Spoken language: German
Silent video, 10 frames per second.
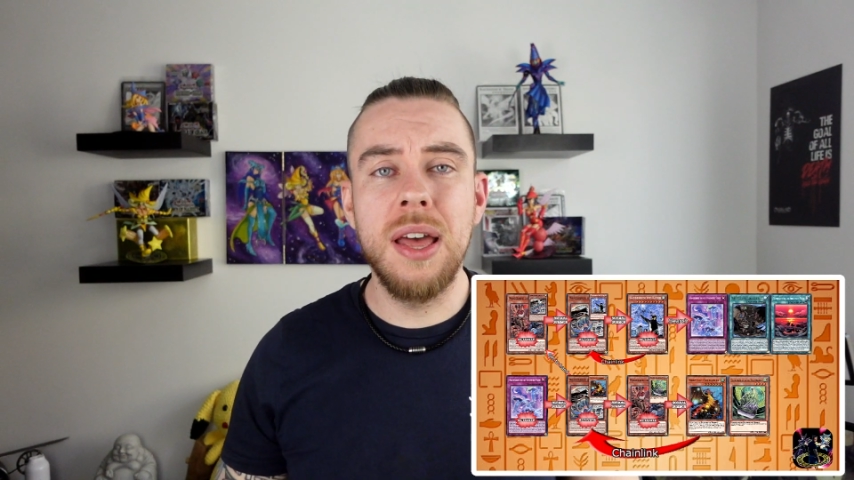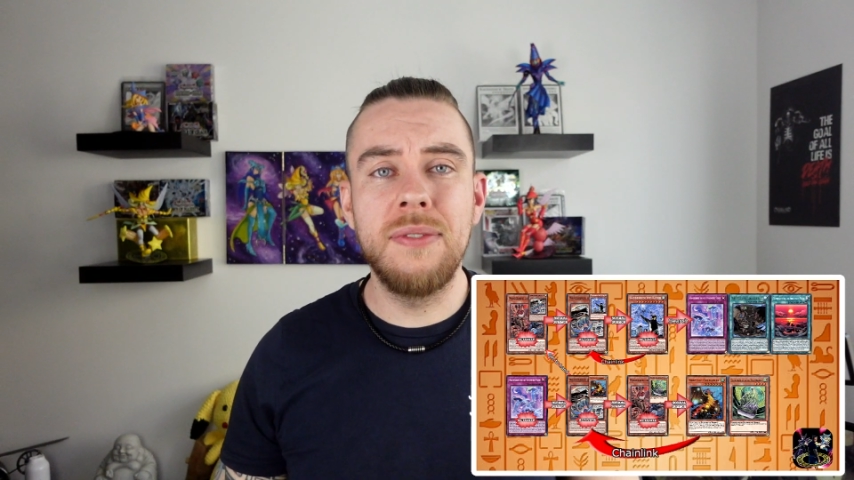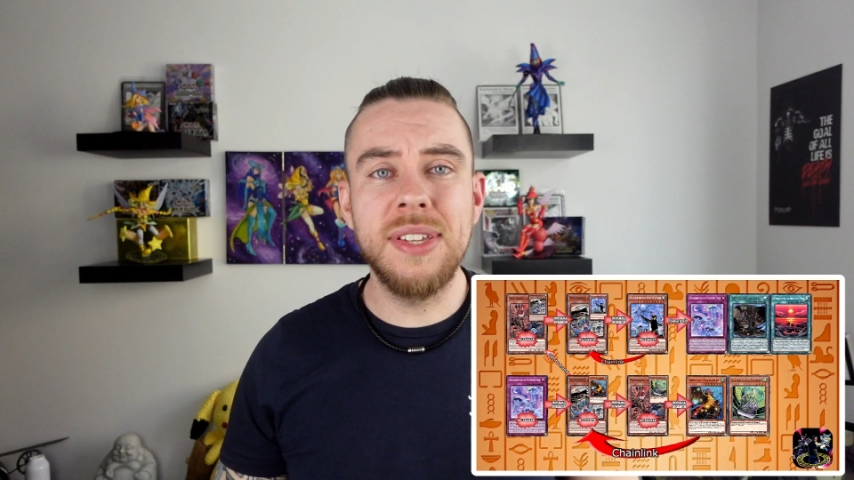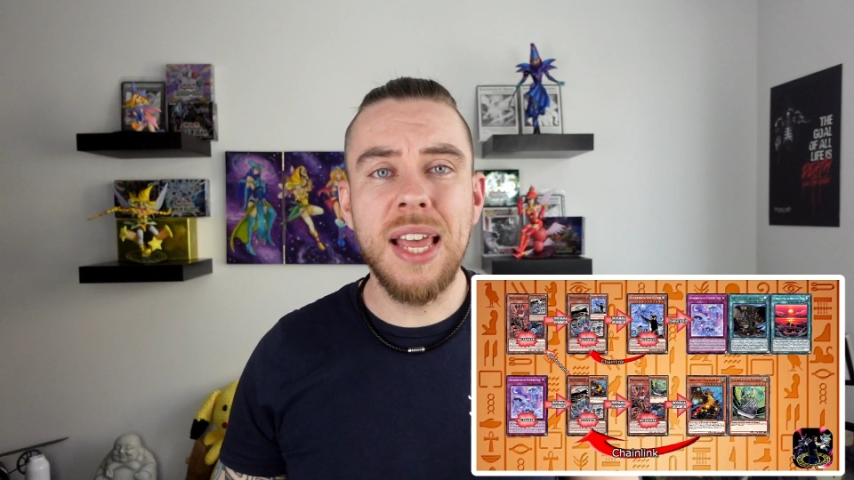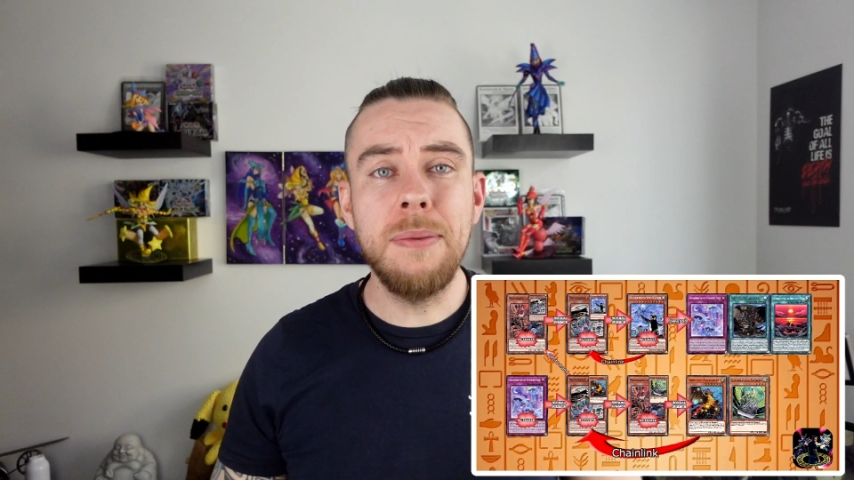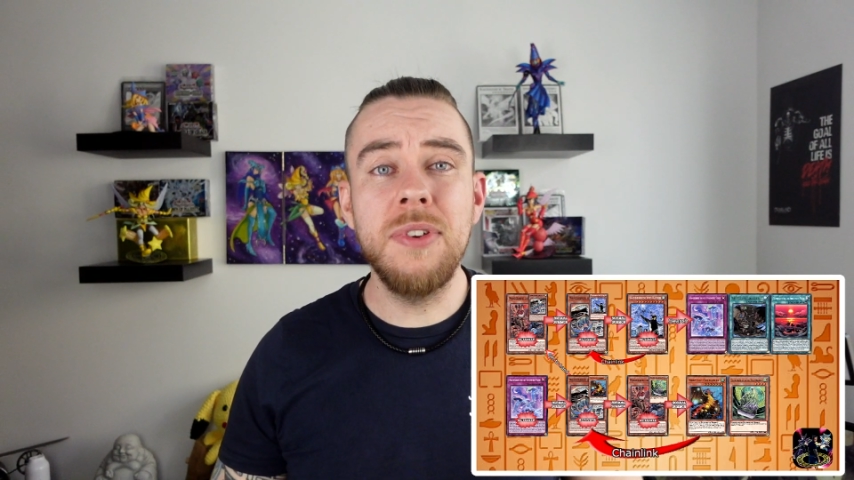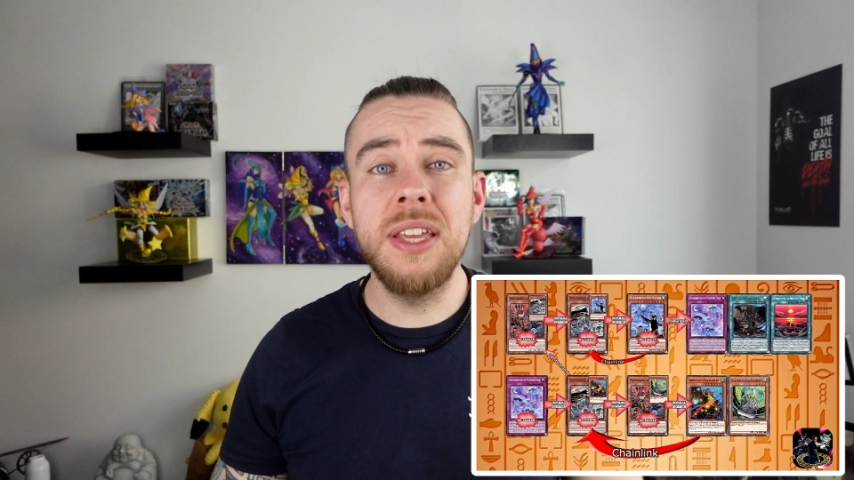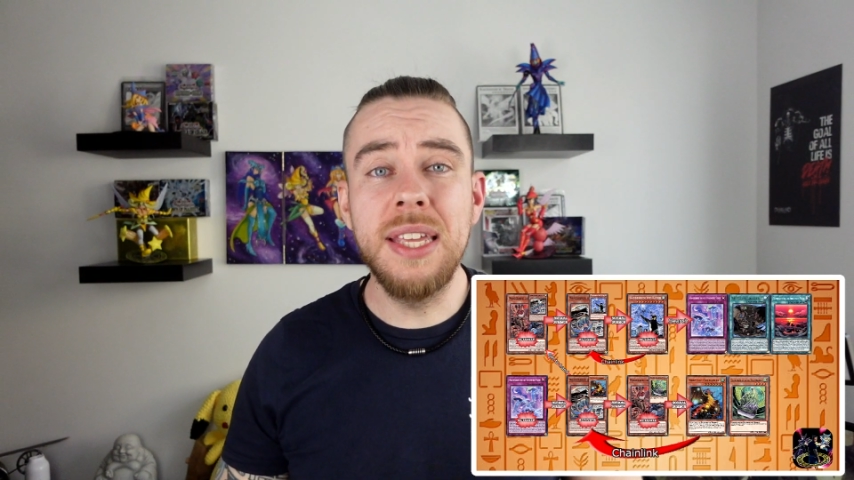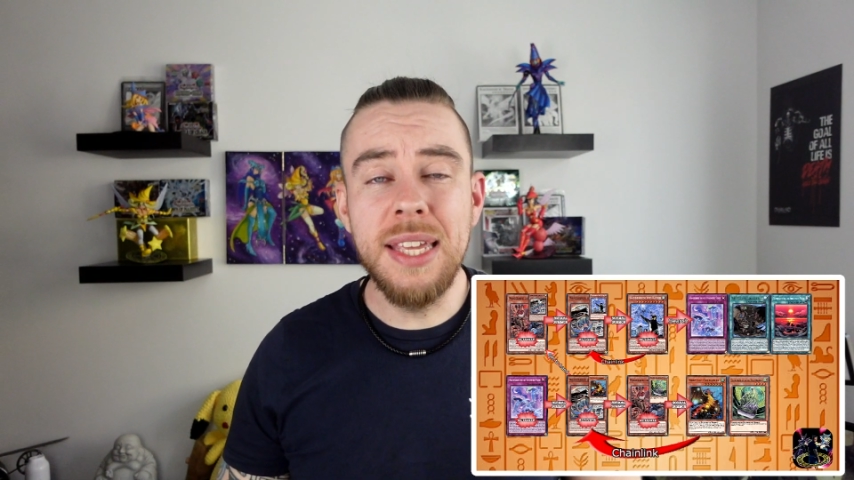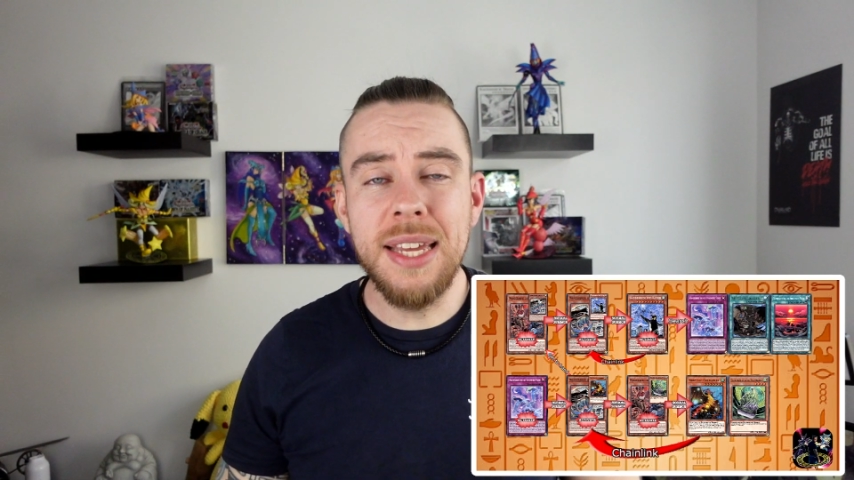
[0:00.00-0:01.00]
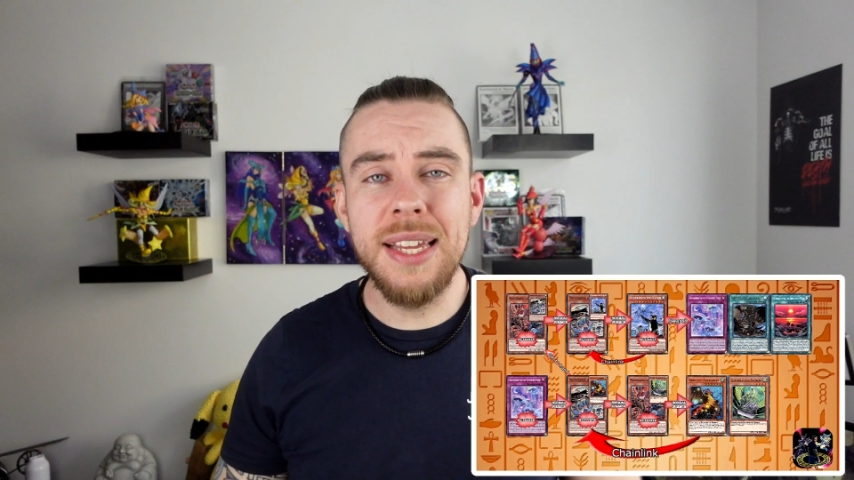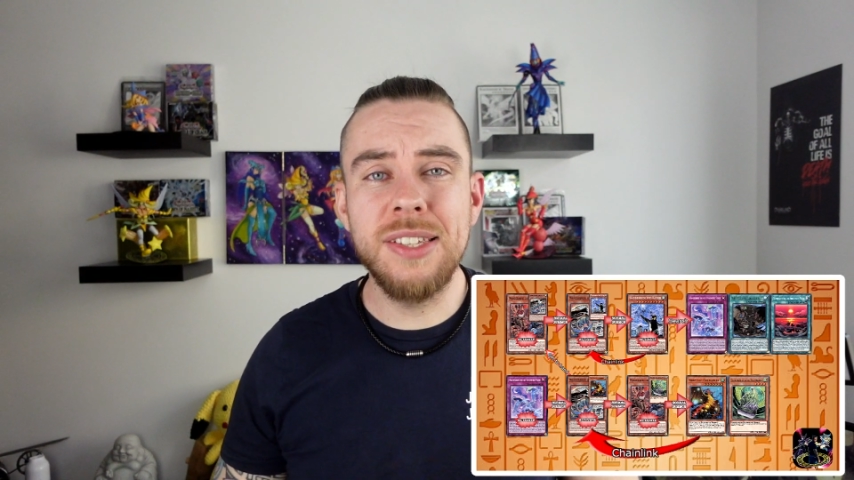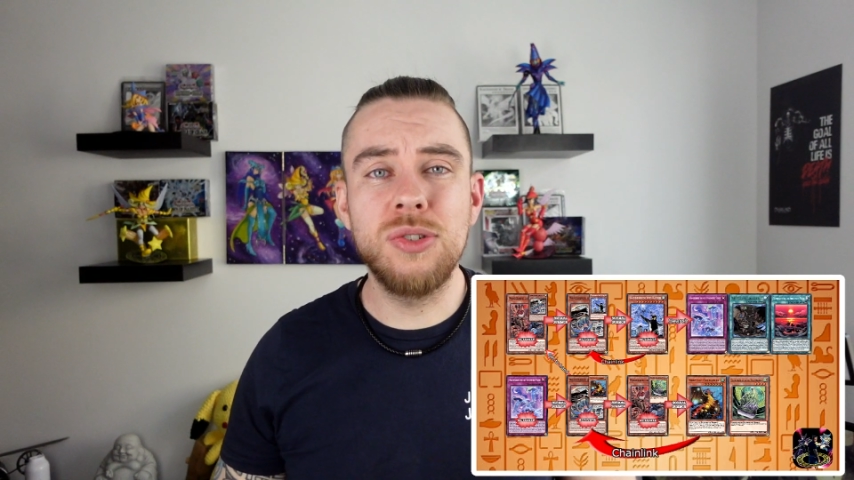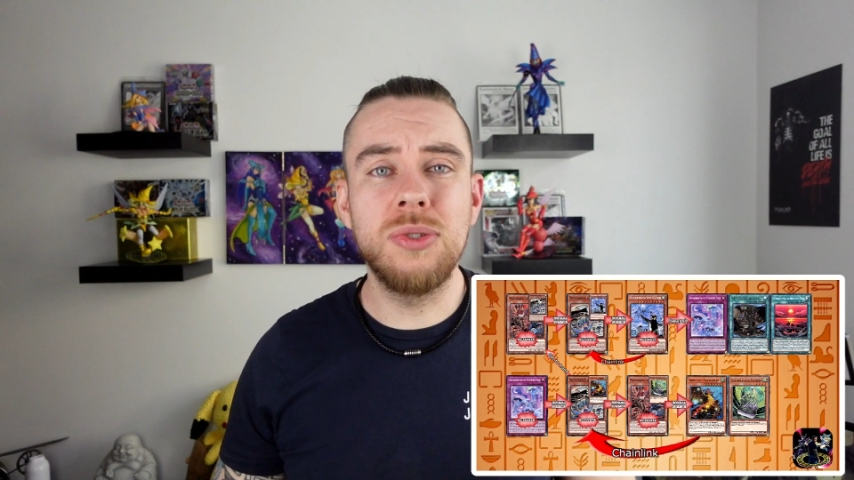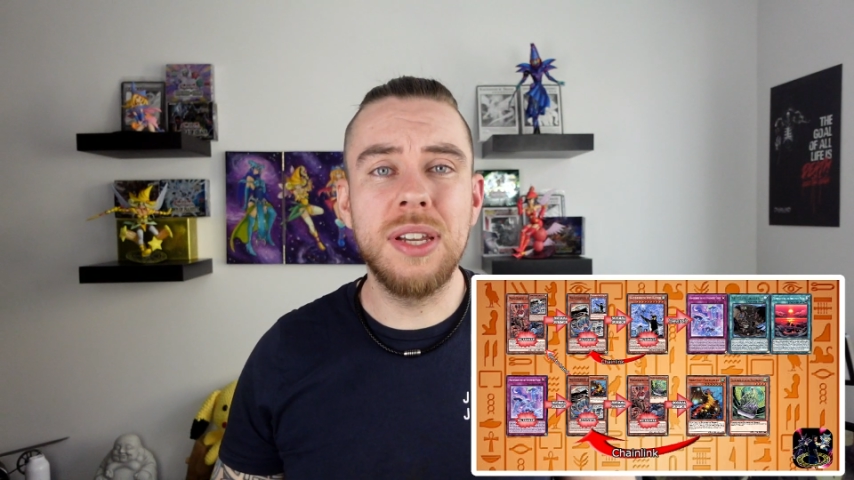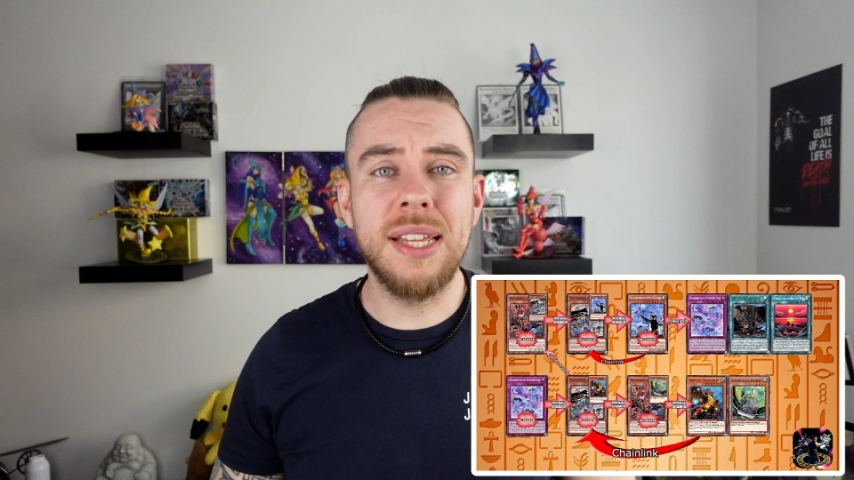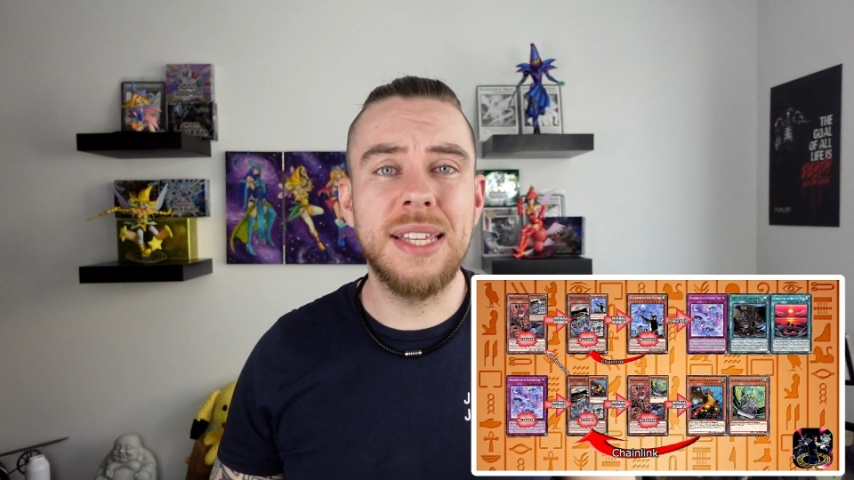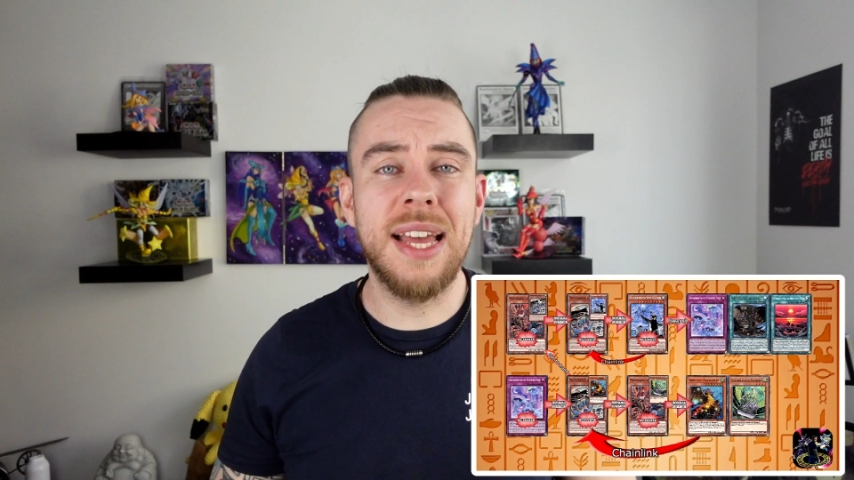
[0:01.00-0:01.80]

Weshalb wir hier jetzt schon das